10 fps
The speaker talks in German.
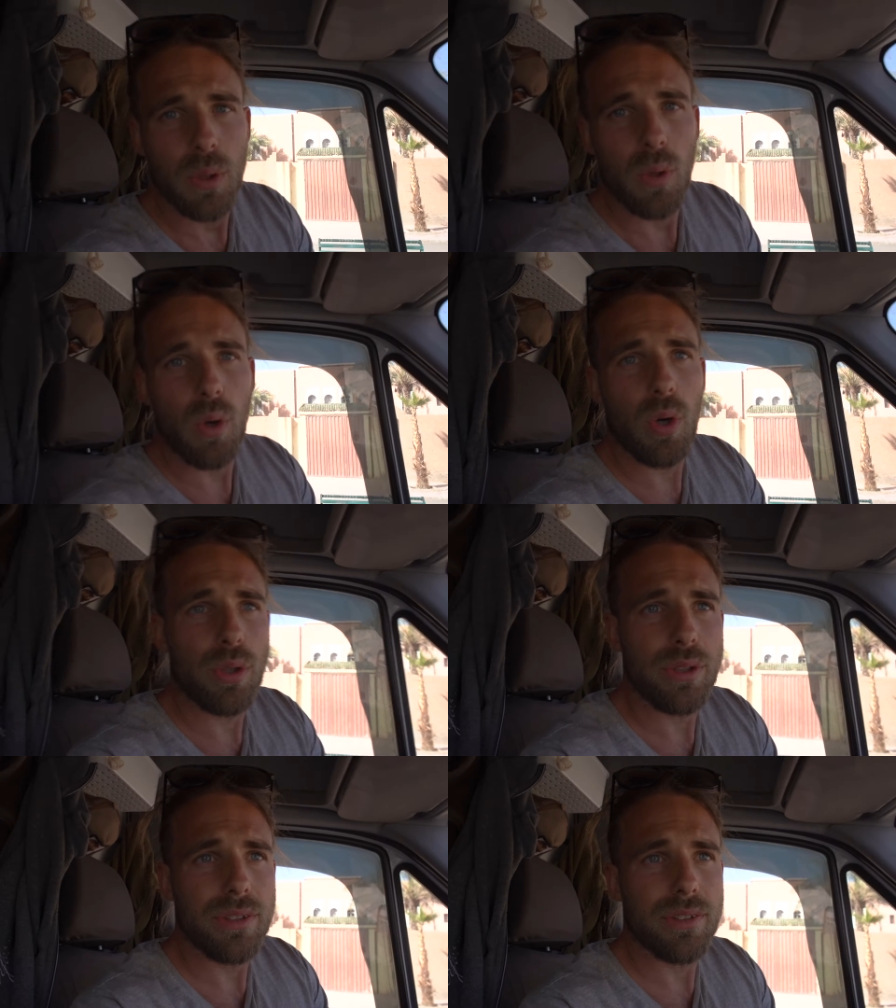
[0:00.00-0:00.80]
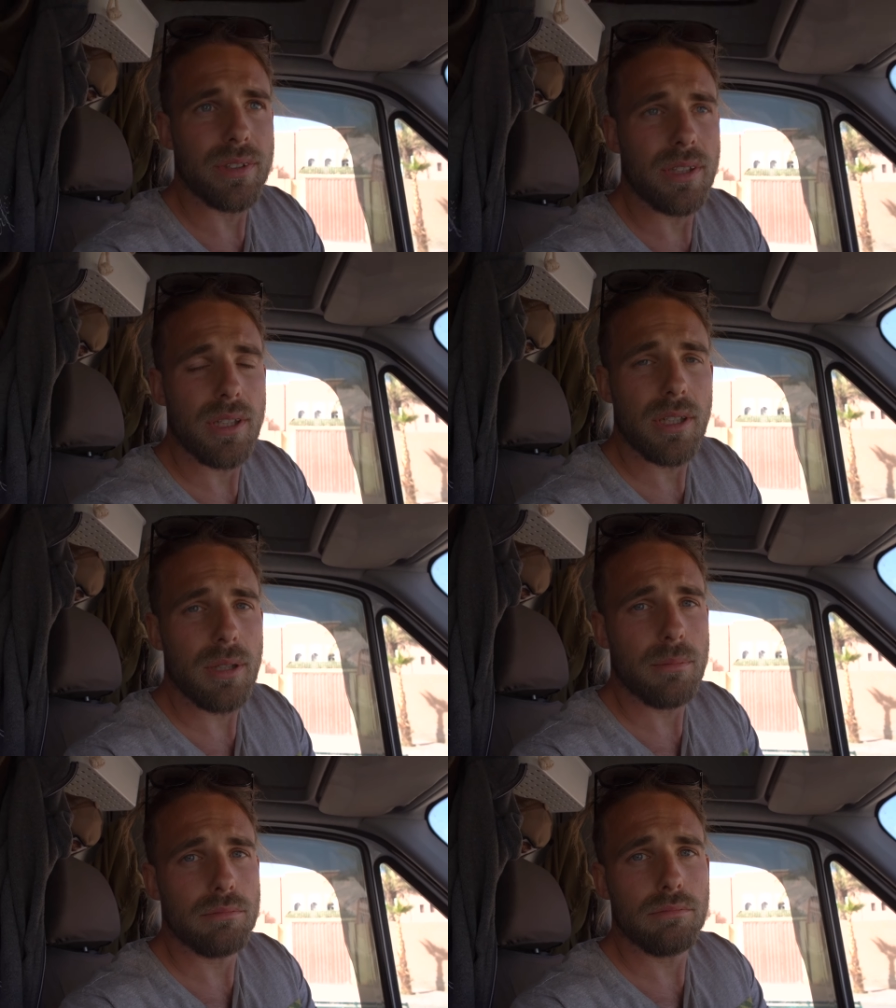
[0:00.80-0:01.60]
und
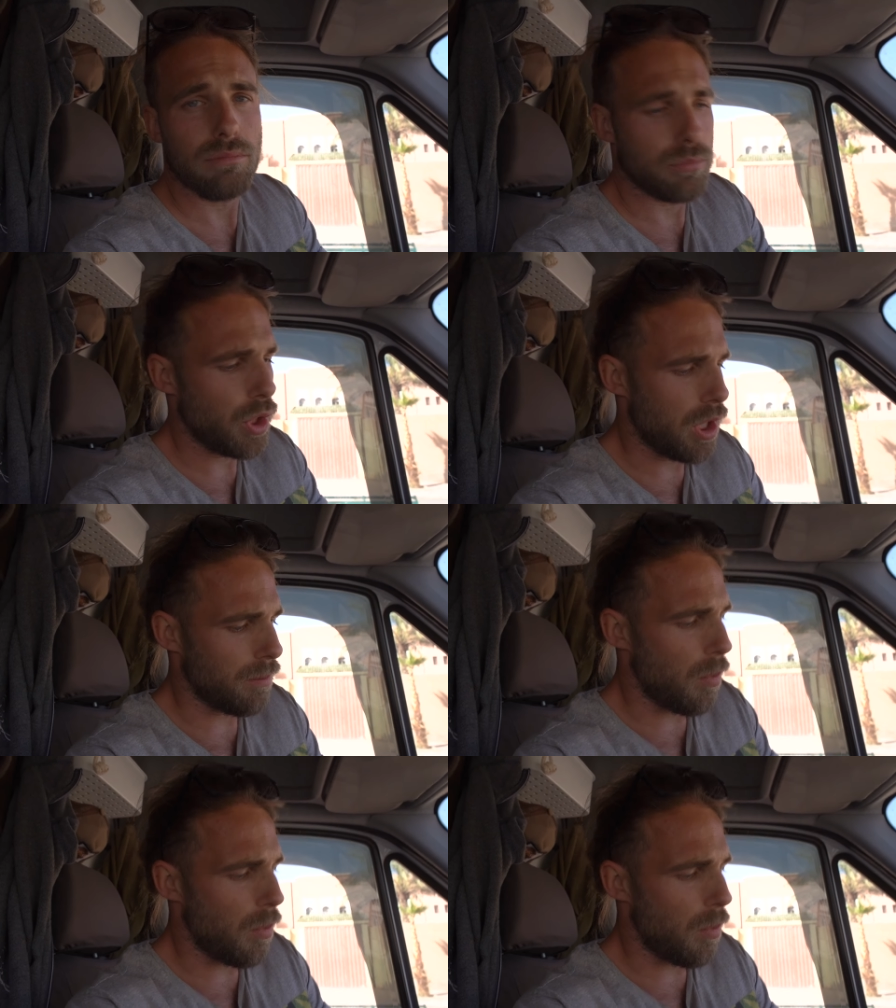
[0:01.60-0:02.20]
ähm, ja,